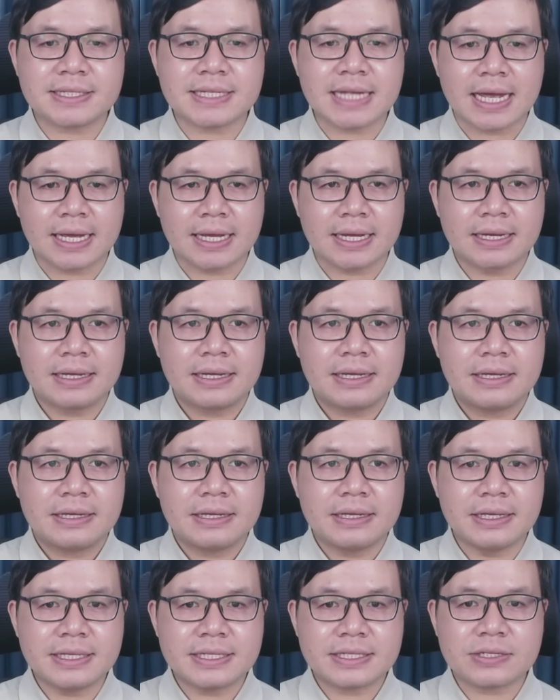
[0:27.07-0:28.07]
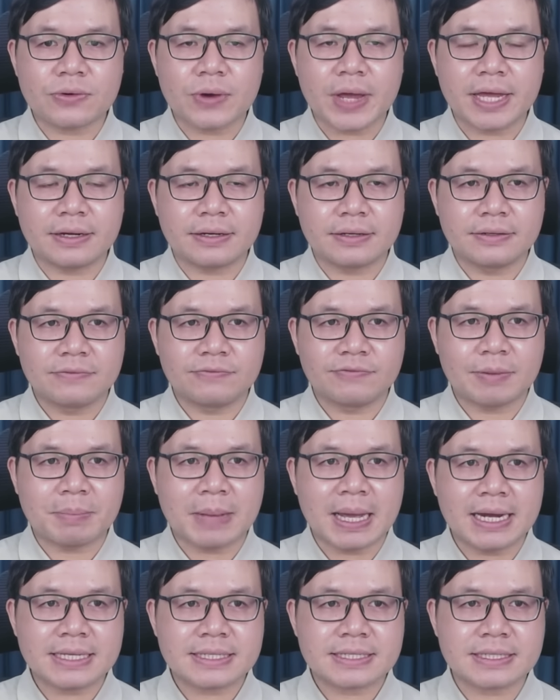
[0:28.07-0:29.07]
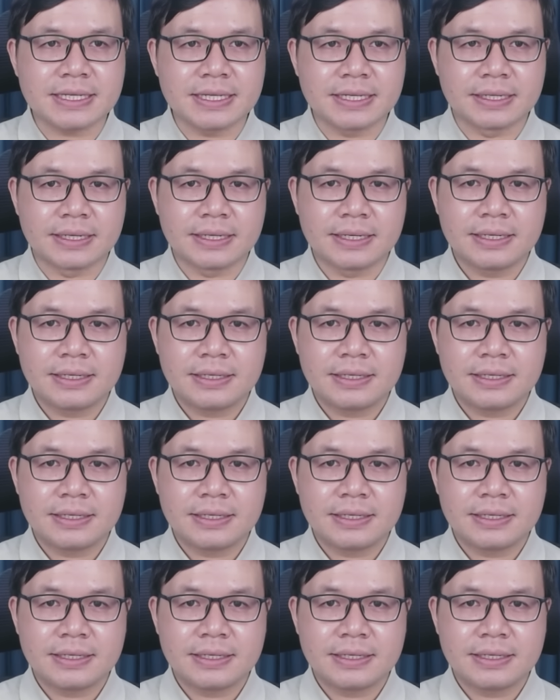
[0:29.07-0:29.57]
rằng Israel và Palestine –